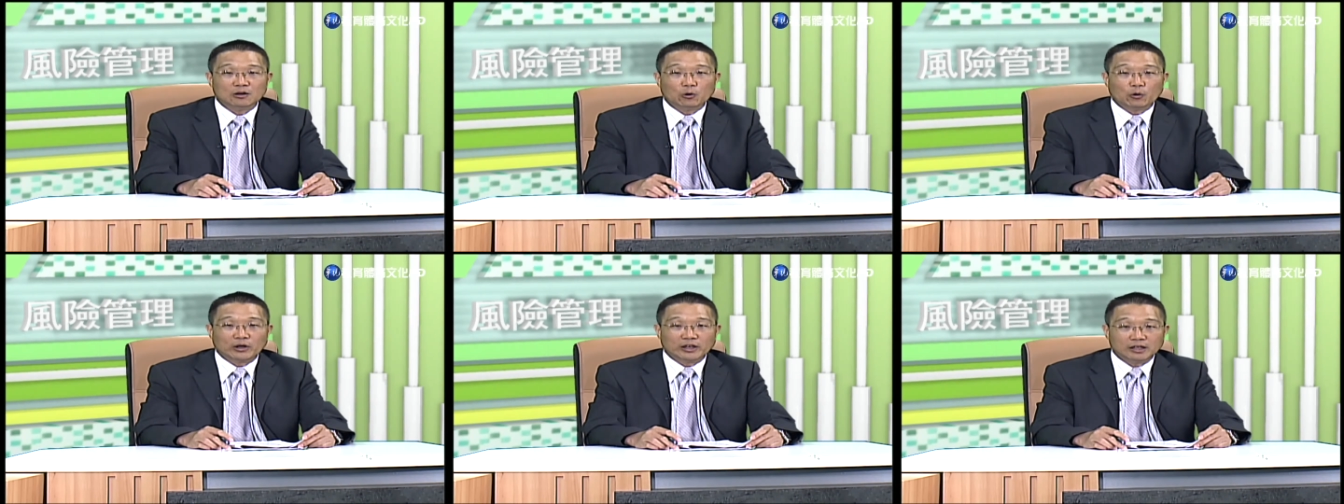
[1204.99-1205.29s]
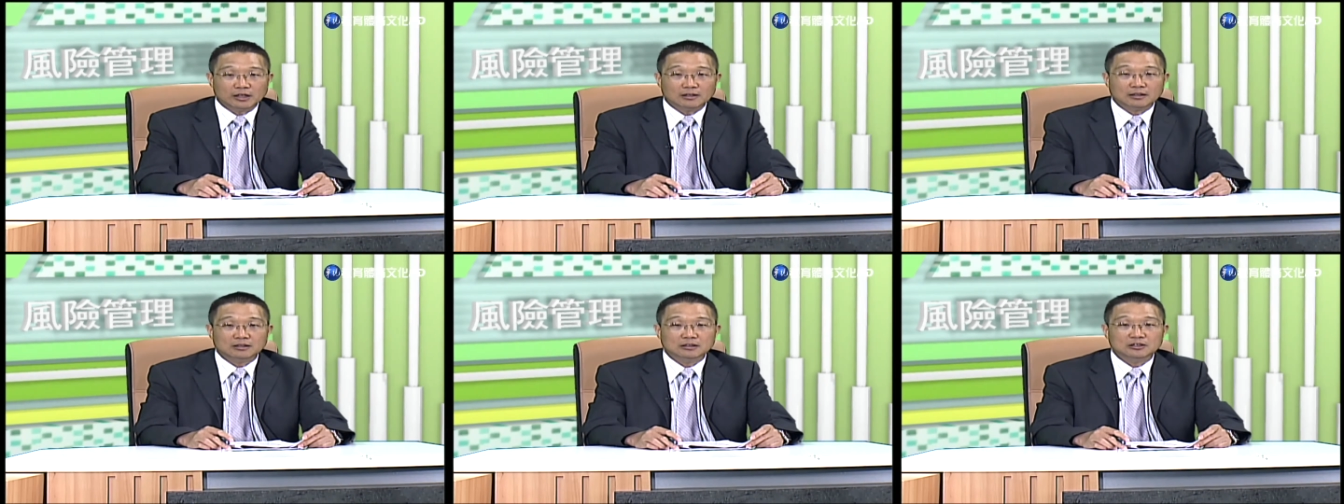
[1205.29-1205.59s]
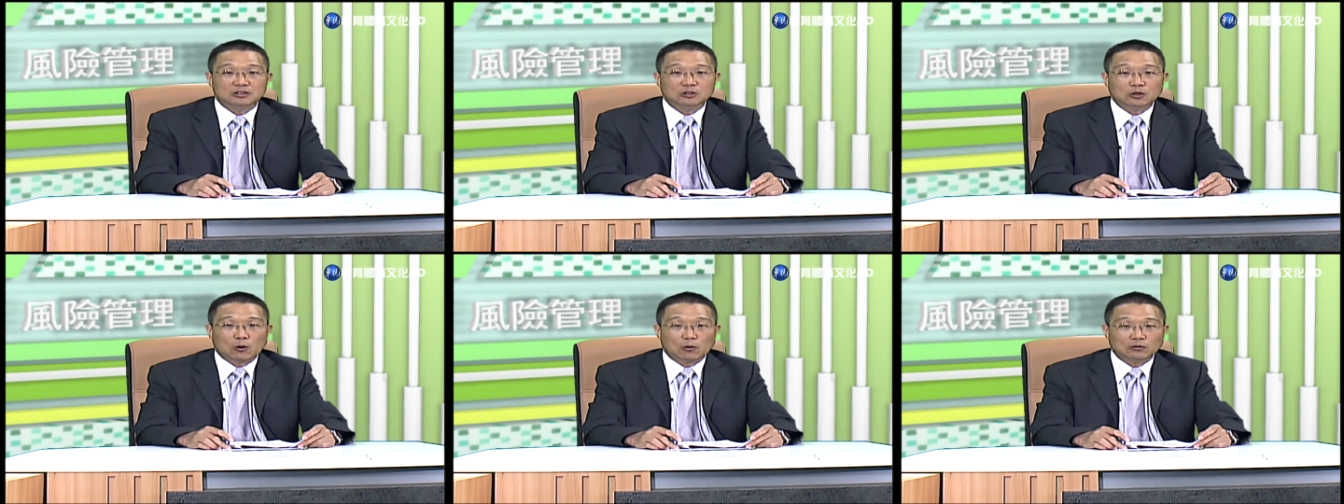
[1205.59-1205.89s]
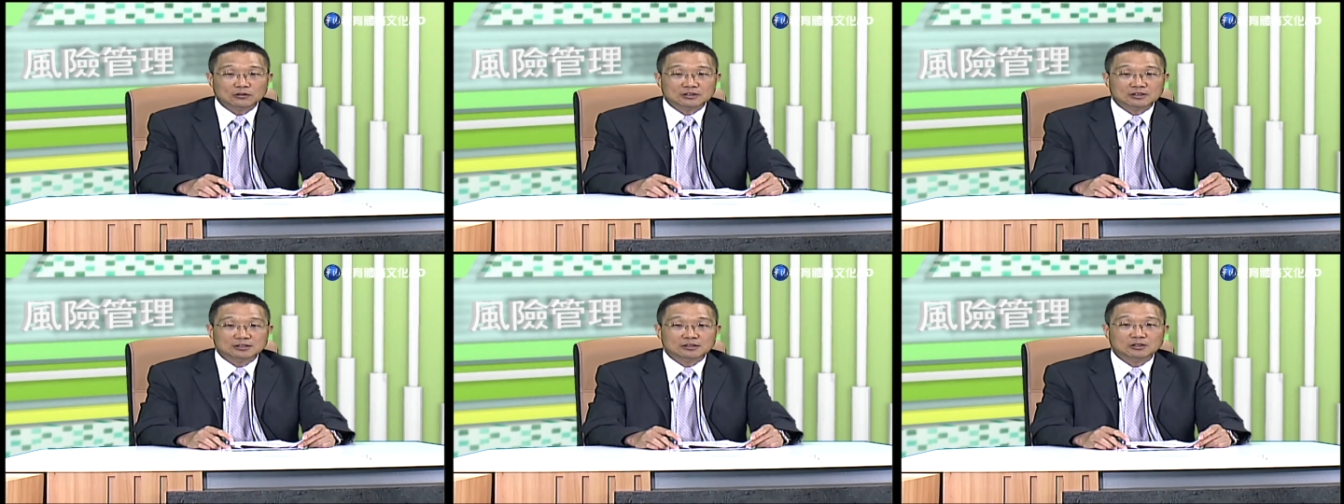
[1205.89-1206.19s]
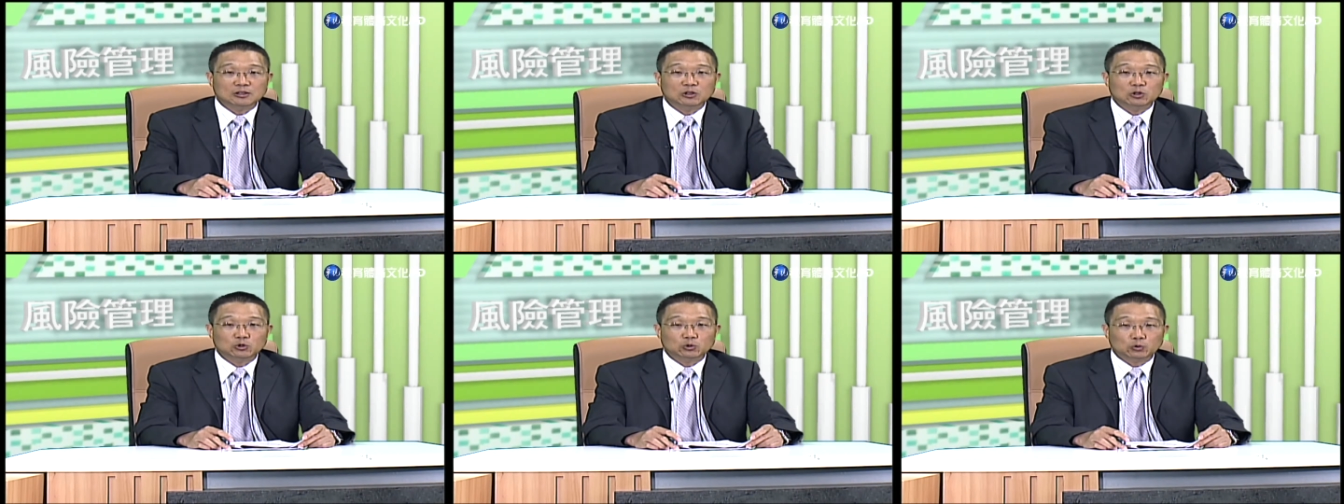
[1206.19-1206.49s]
回应、控
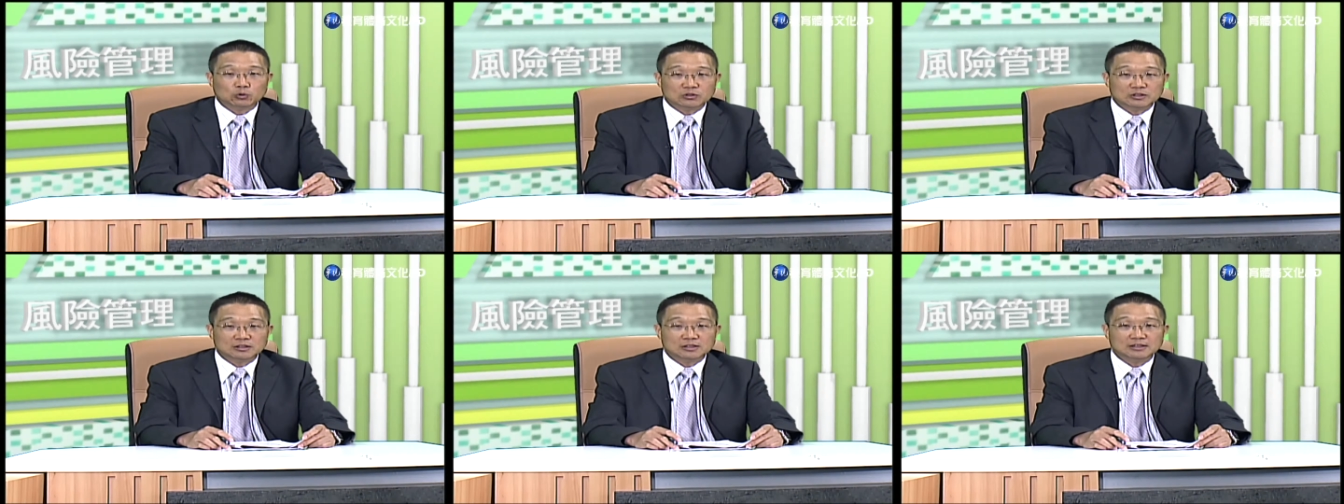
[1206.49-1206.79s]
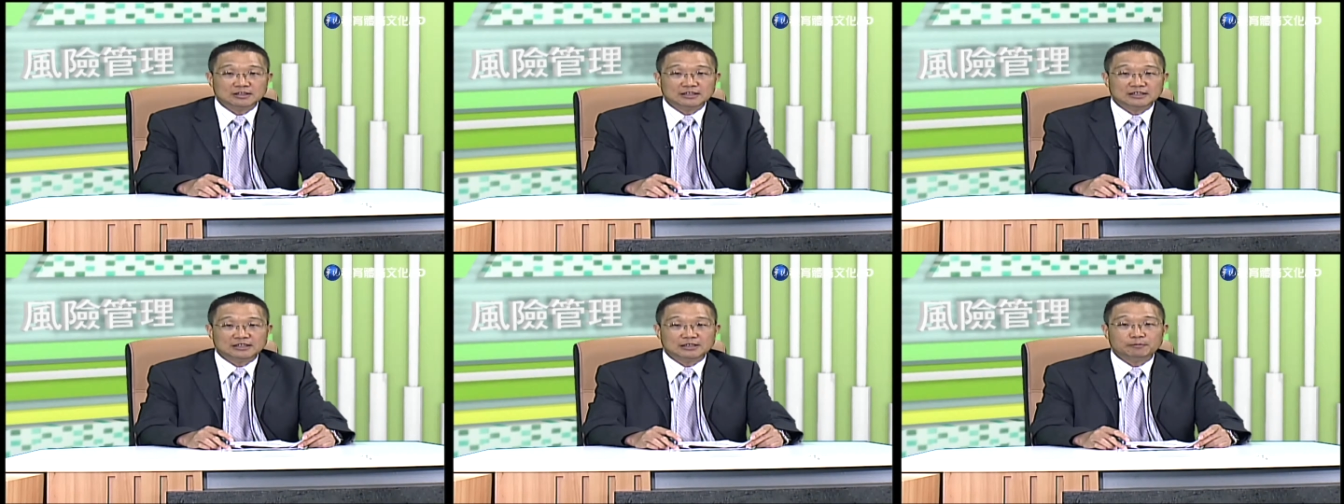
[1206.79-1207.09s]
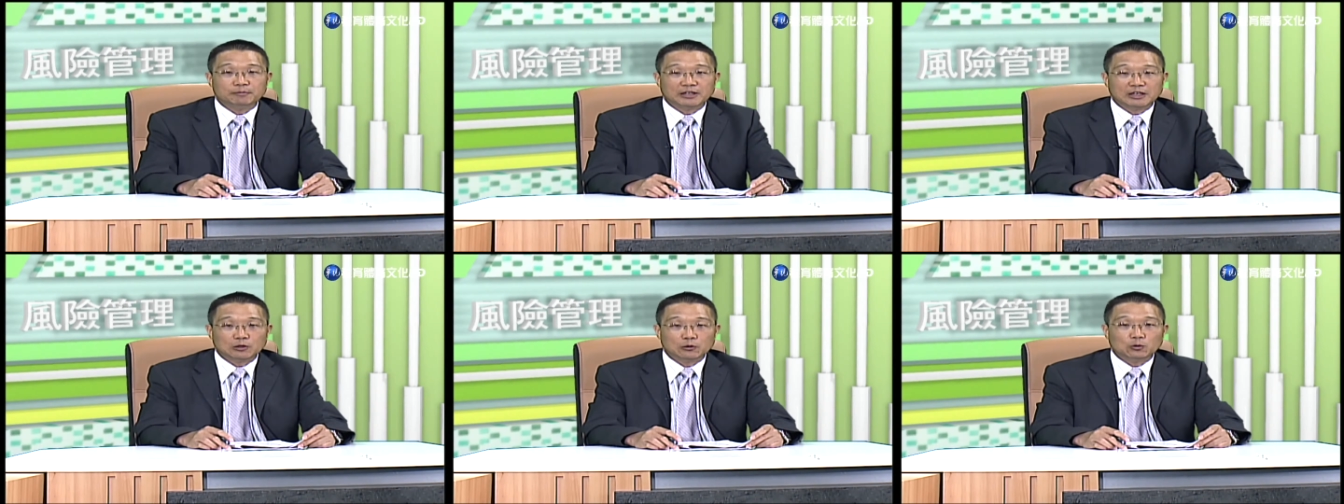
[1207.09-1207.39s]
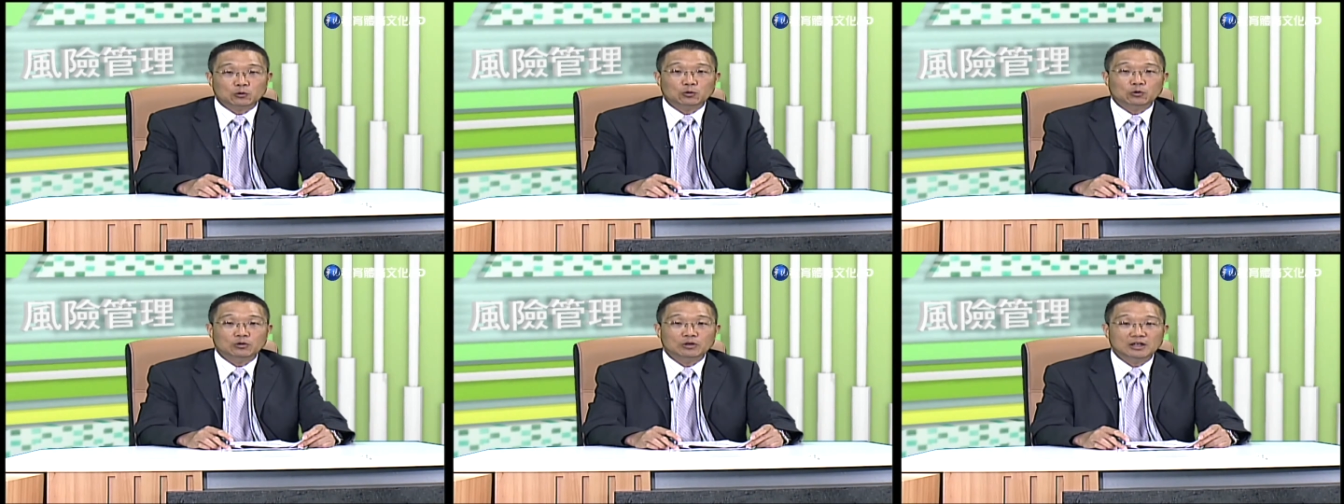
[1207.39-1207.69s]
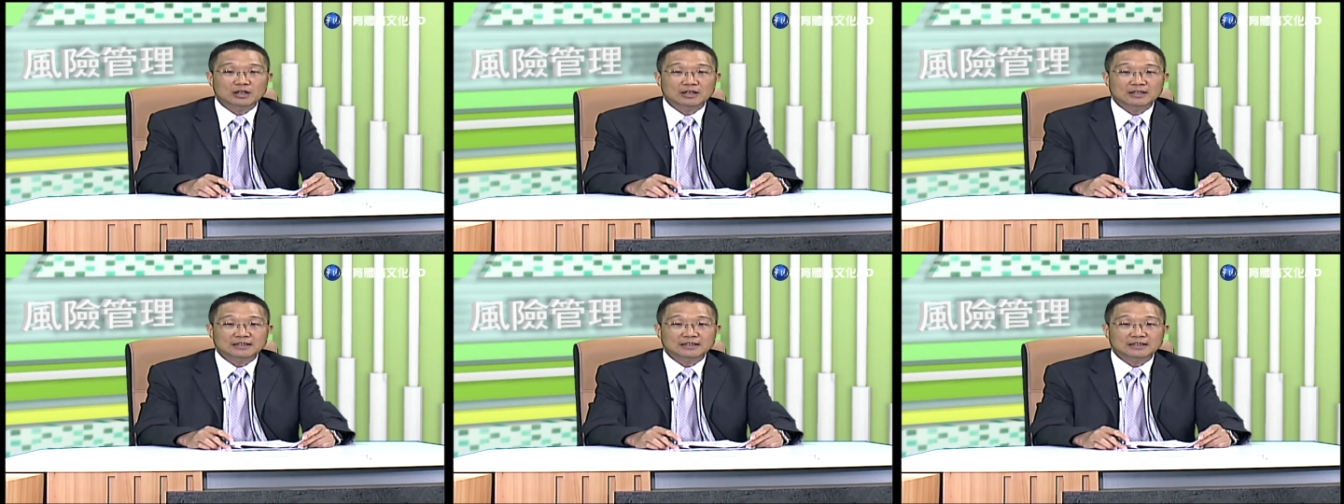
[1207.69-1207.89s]
制、处置以及评估，